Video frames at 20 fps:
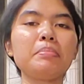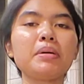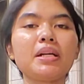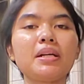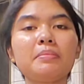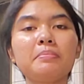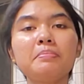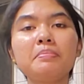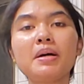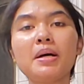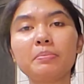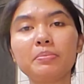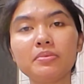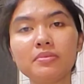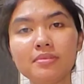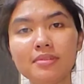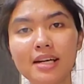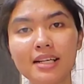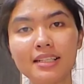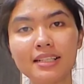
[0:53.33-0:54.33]

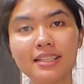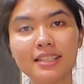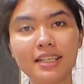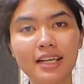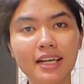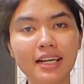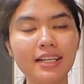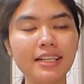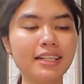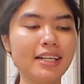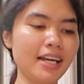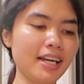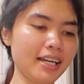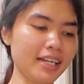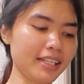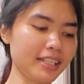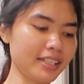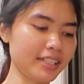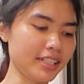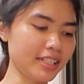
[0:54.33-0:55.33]
Perbabuan ya kan.
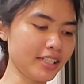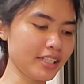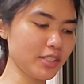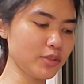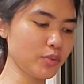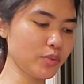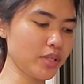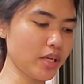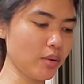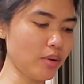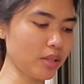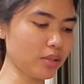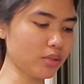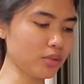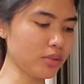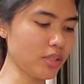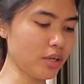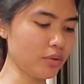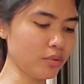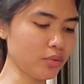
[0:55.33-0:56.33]
Nah, ini sudah
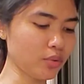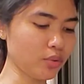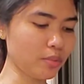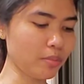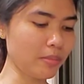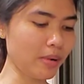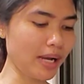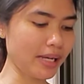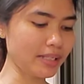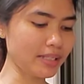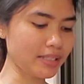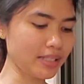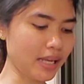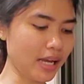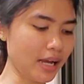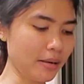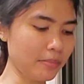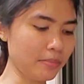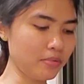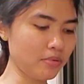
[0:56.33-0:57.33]
waktunya untuk
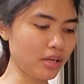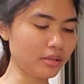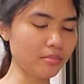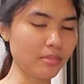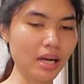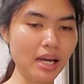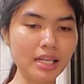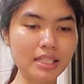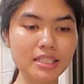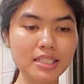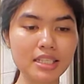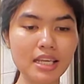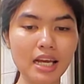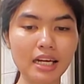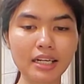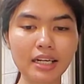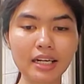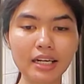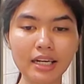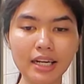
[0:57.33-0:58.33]
masak buat makan
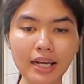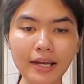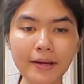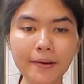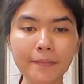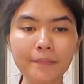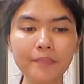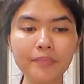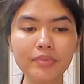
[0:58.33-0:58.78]
siang nenek.